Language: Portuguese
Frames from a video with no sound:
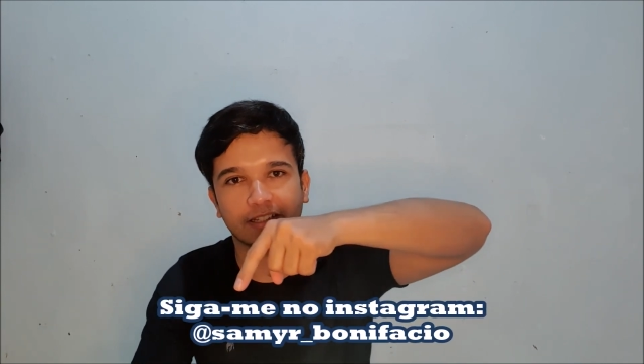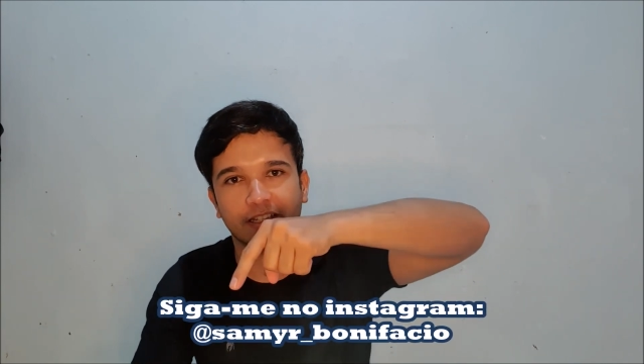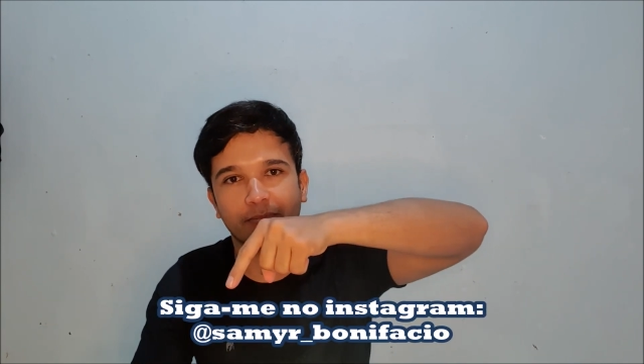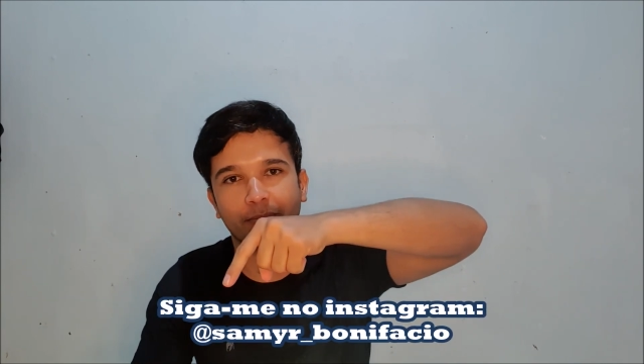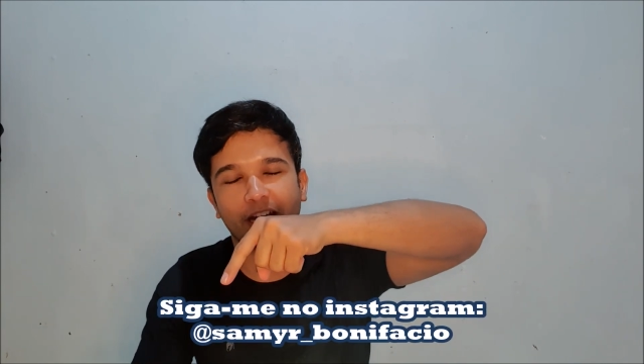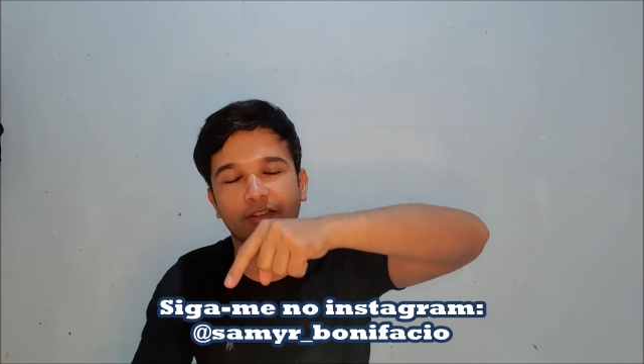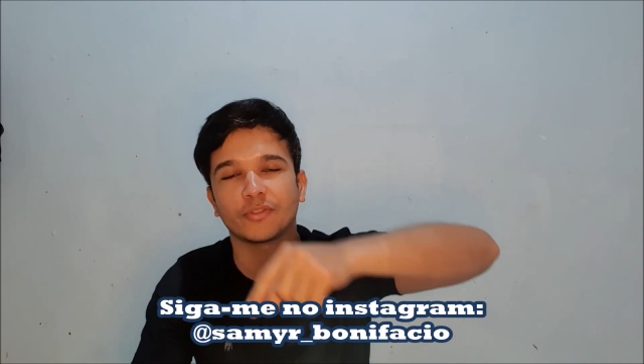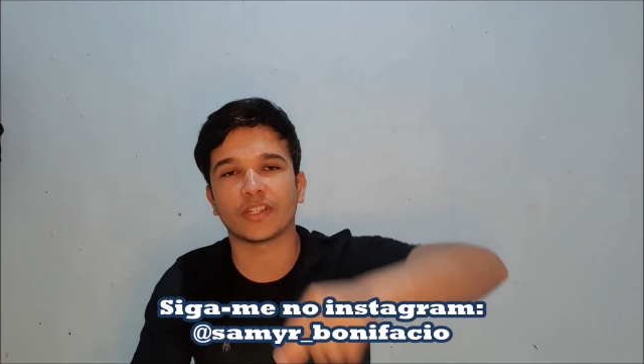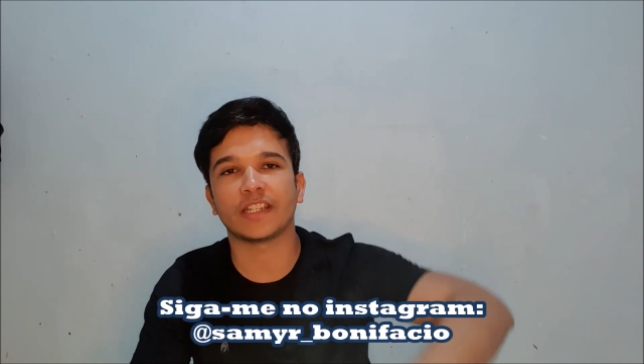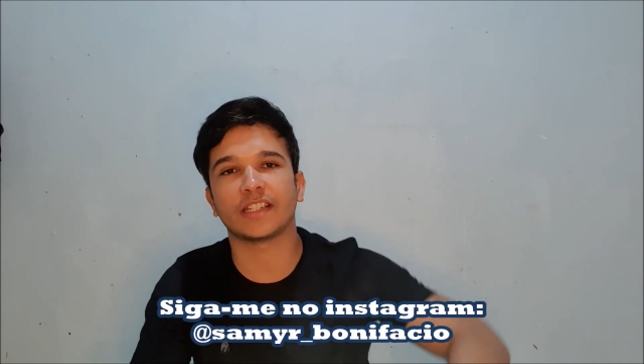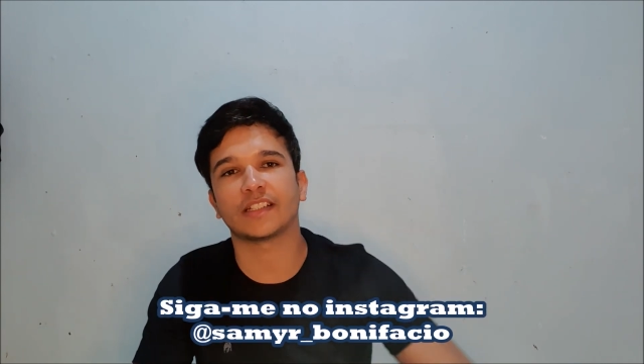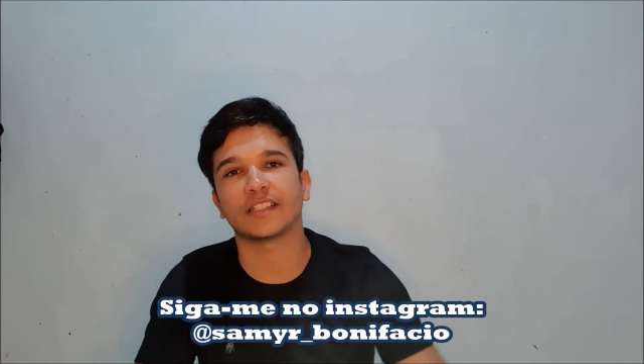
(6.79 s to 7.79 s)
aqui embaixo
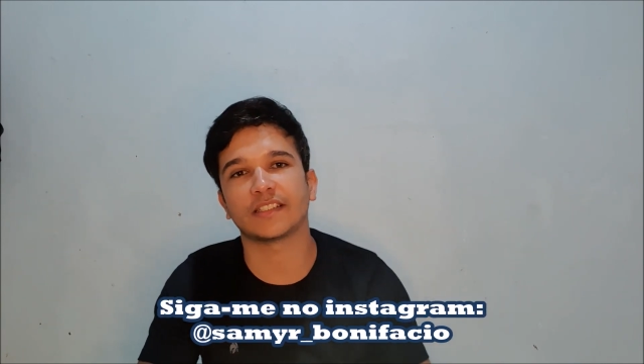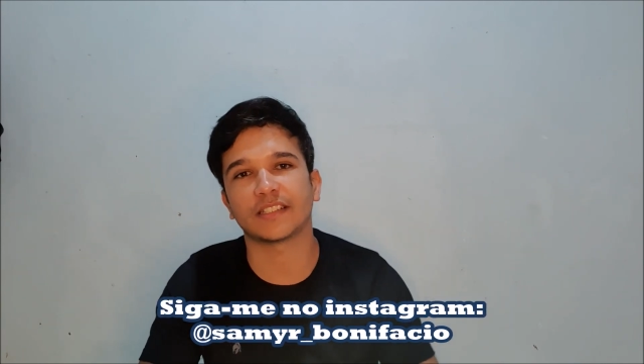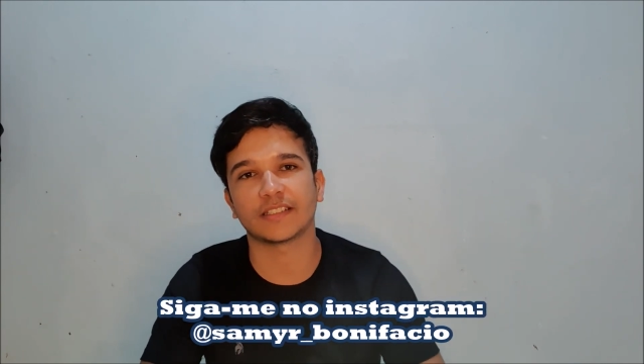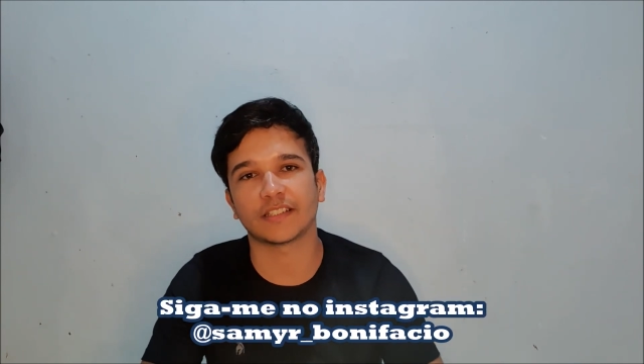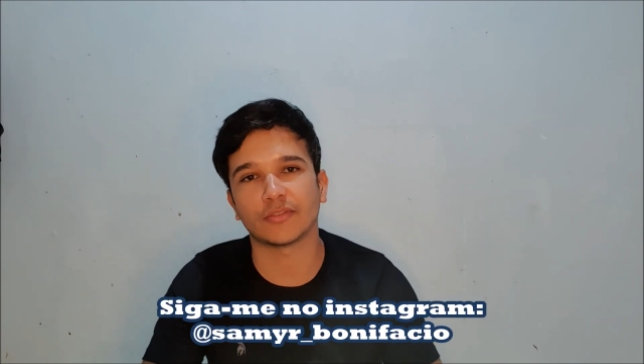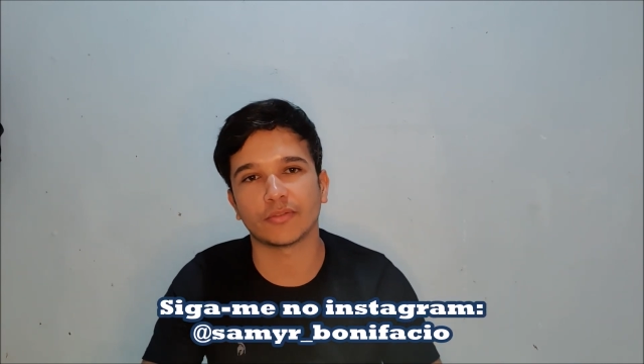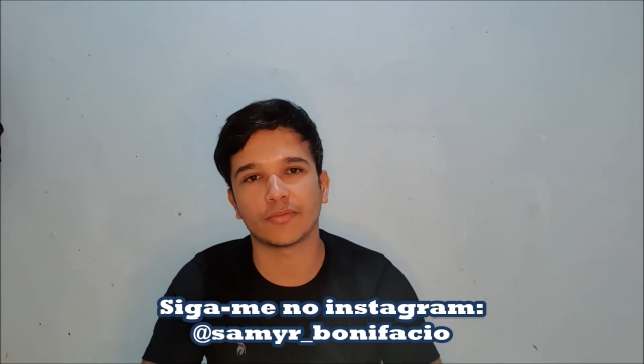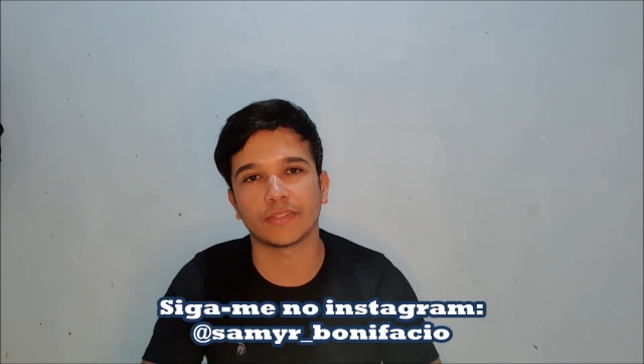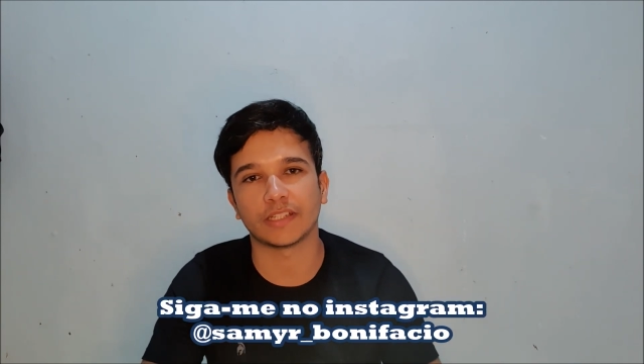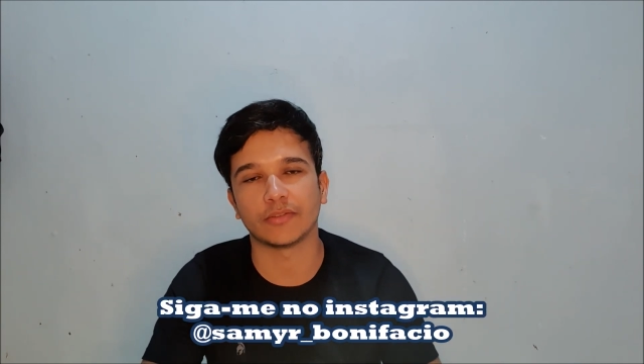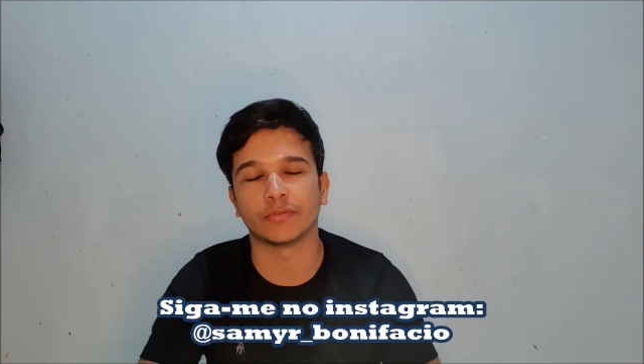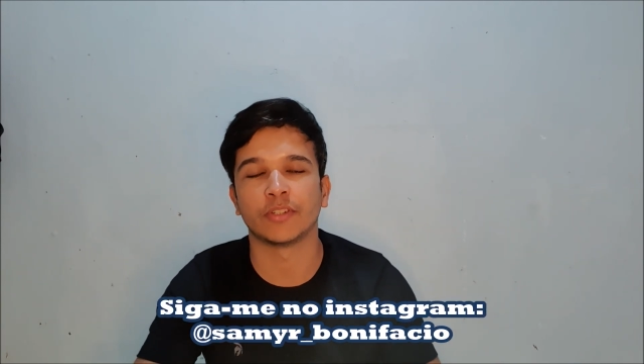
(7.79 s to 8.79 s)
e na descrição do
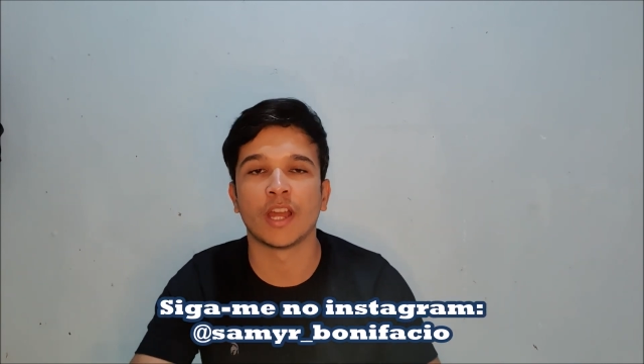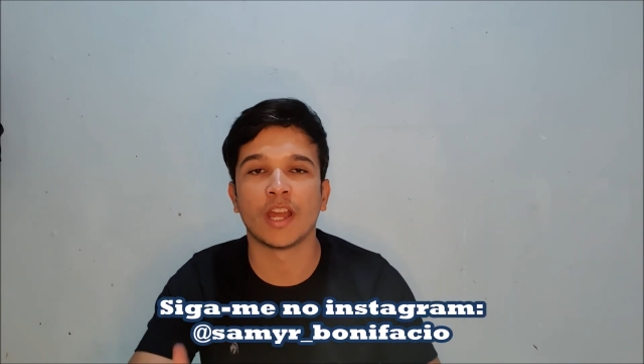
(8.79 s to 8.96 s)
vídeo.